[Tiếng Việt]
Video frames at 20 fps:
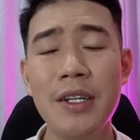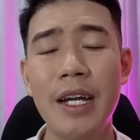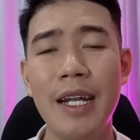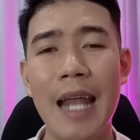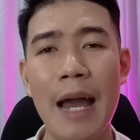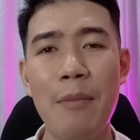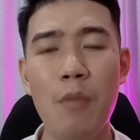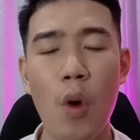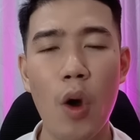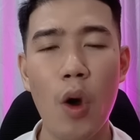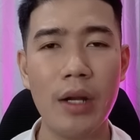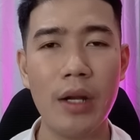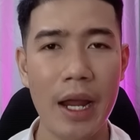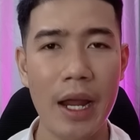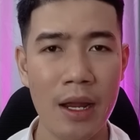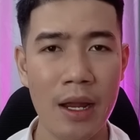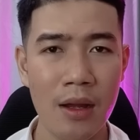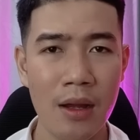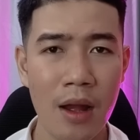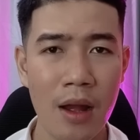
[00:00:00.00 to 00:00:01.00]
cái lá bùa
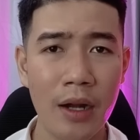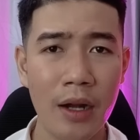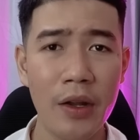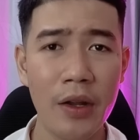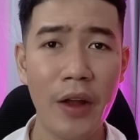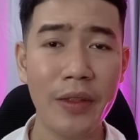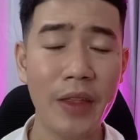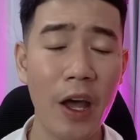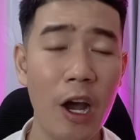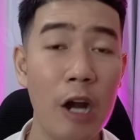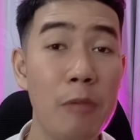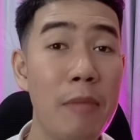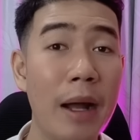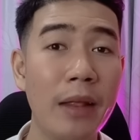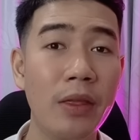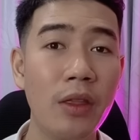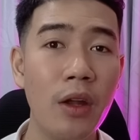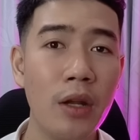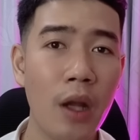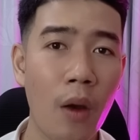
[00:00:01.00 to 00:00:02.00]
này nó thư
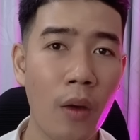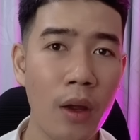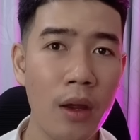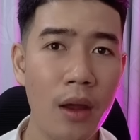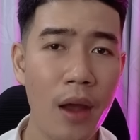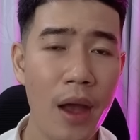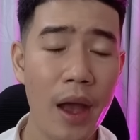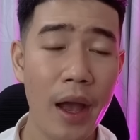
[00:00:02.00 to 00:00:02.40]
mạnh tới nỗi